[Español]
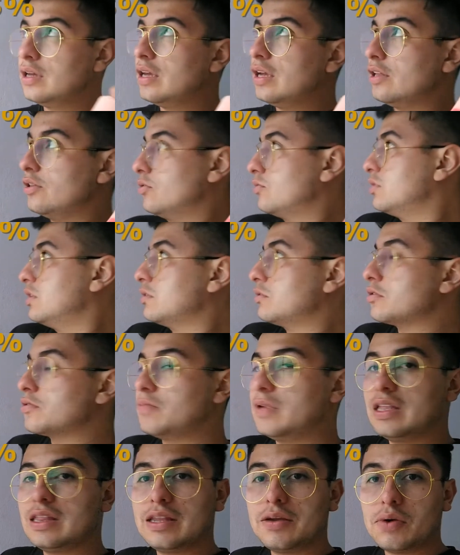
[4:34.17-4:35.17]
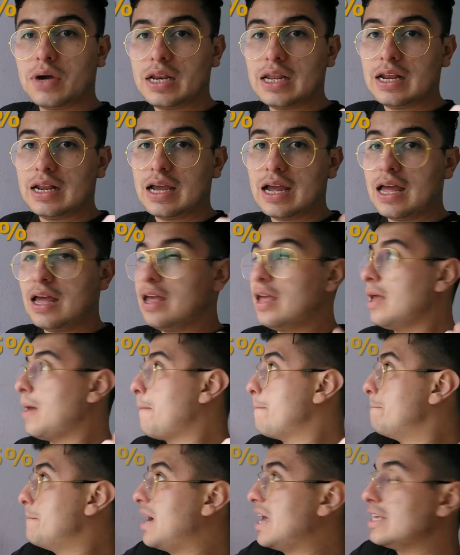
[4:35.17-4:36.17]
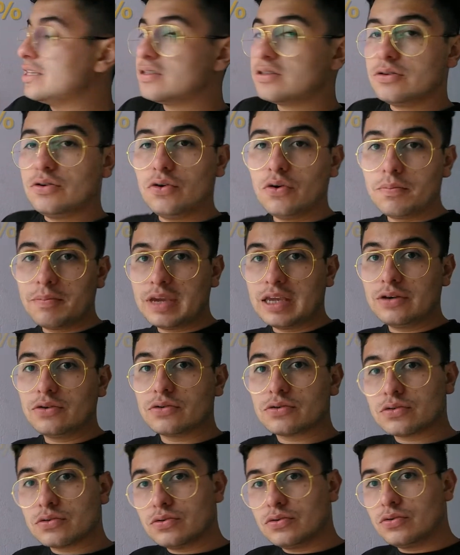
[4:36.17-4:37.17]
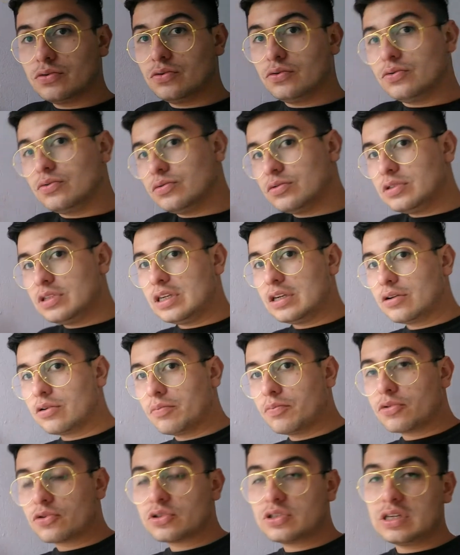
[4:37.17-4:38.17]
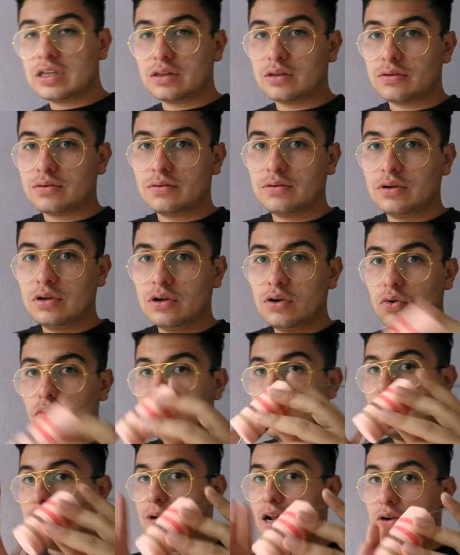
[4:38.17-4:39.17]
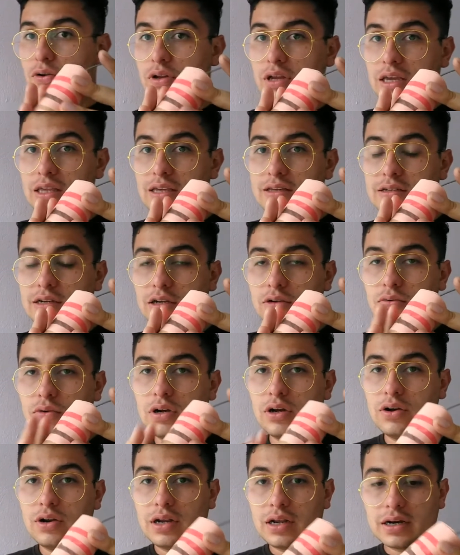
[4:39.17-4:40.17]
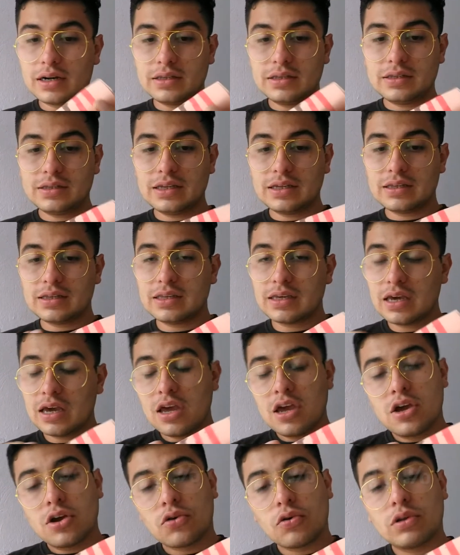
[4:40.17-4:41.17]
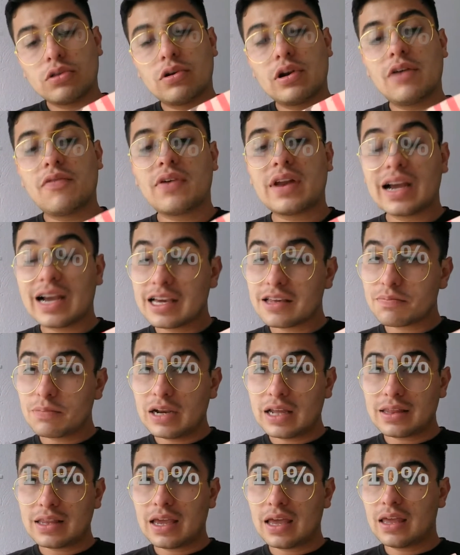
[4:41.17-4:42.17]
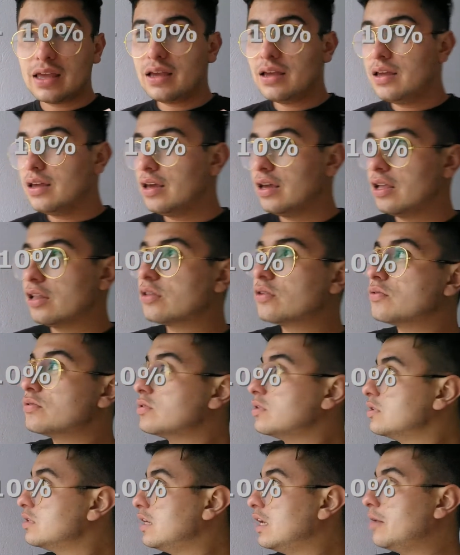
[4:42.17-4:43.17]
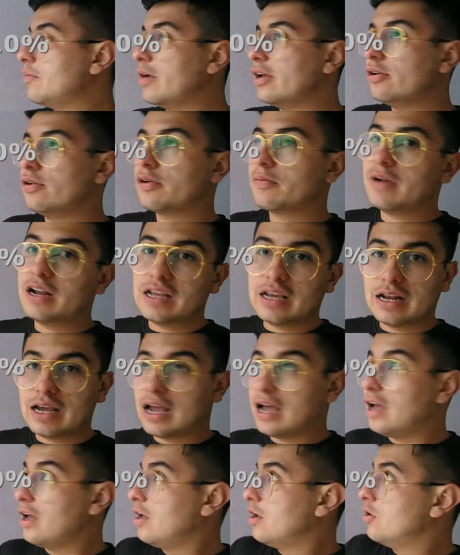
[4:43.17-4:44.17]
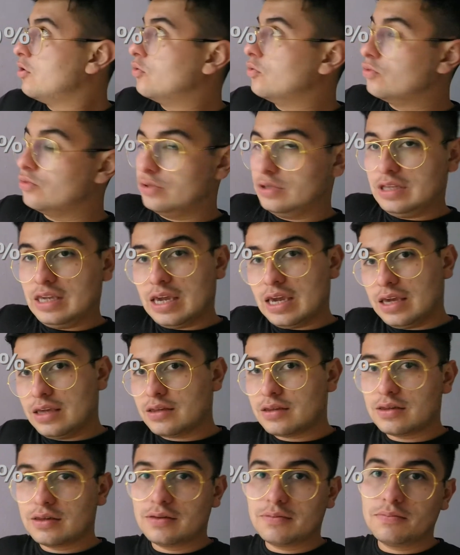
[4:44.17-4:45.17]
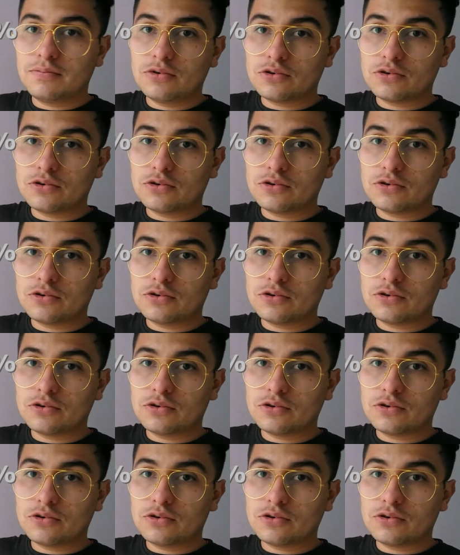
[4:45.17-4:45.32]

El 220 variará más o menos un 5% o el valor que hayas calculado en la resistencia. Cuando la franja es plateada, entonces el valor variará un 10,